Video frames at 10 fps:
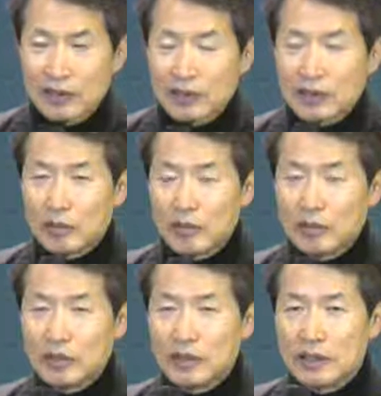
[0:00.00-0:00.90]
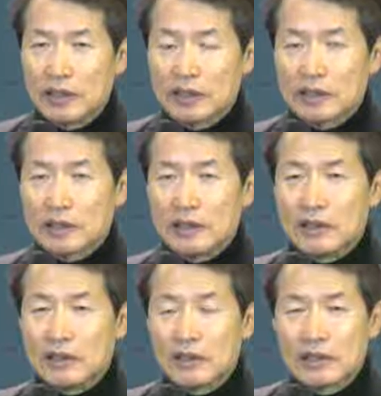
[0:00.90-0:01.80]
너희 몸은
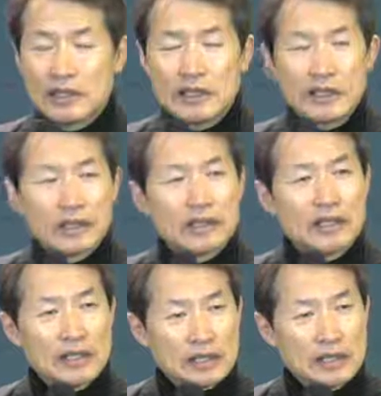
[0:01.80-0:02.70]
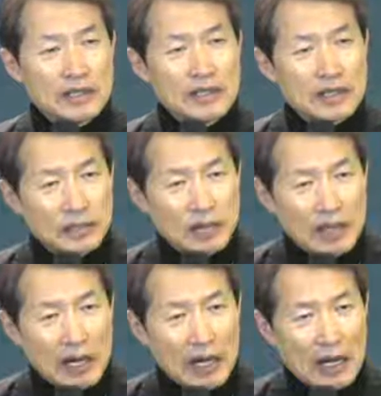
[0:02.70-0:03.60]
성령이 거하시는
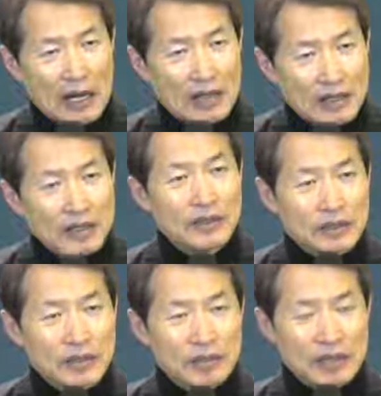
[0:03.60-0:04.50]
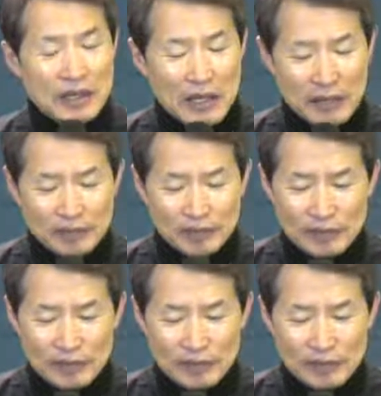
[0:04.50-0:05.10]
집이다. 이런 것입니다.